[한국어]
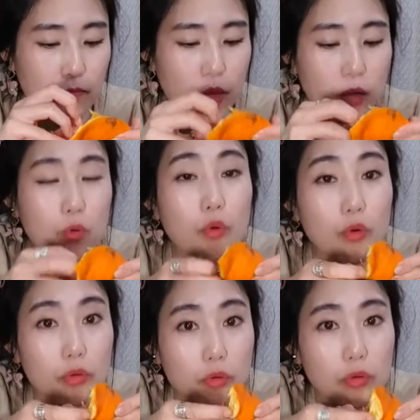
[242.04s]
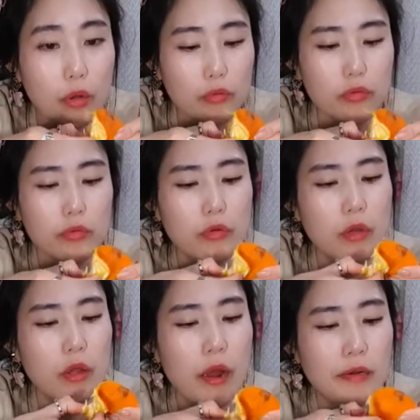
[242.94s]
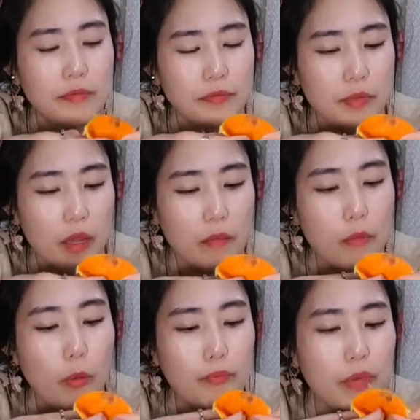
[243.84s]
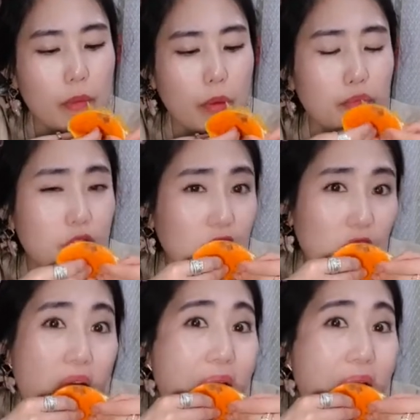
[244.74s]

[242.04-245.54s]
나는 꼭 그러더라고 머피의 법칙이지